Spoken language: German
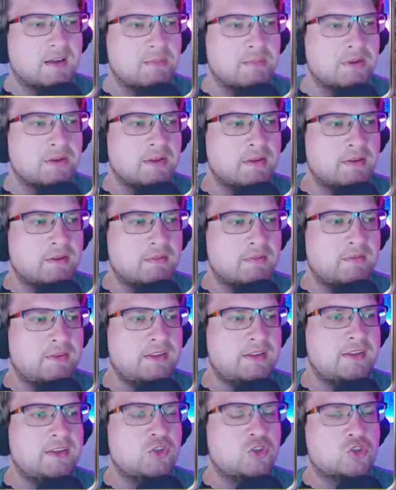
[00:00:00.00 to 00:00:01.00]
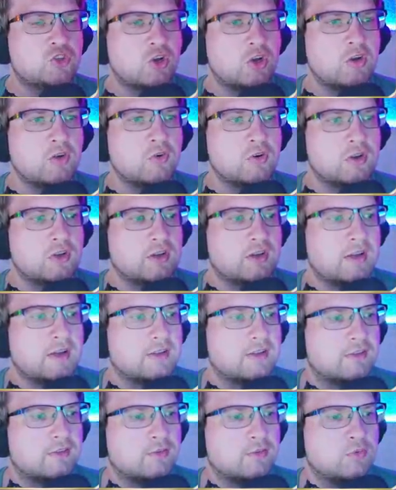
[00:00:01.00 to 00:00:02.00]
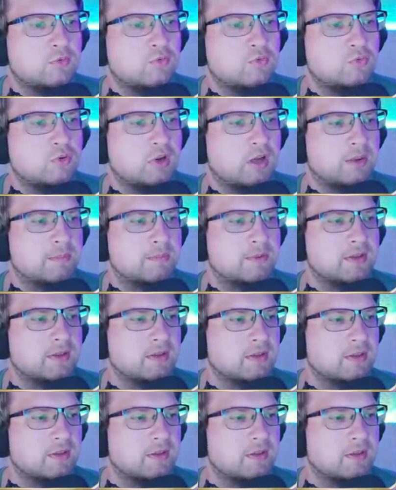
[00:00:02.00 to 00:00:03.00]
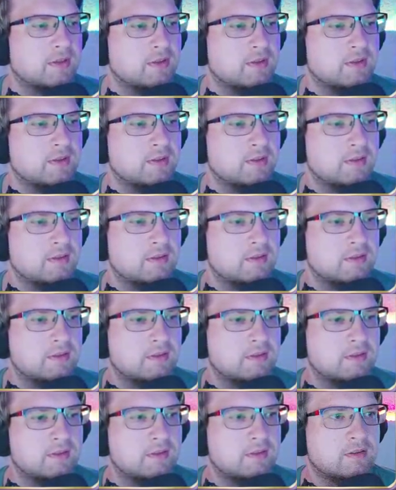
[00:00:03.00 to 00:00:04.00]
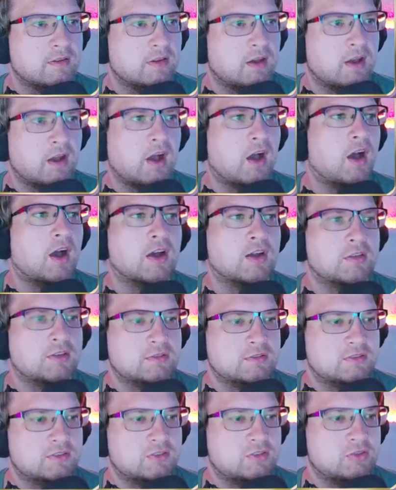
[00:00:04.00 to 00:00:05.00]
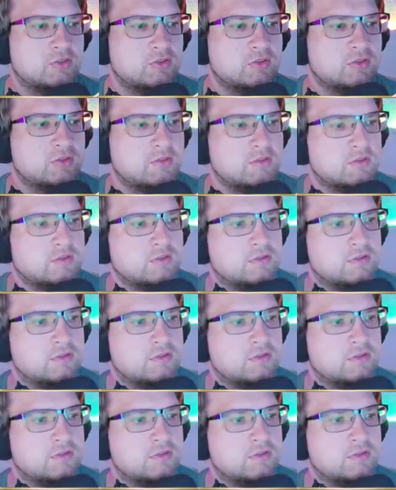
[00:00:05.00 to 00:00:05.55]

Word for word: habe, wie ich die Steuerung zu tun habe, nicht? Schön. Aha, schön.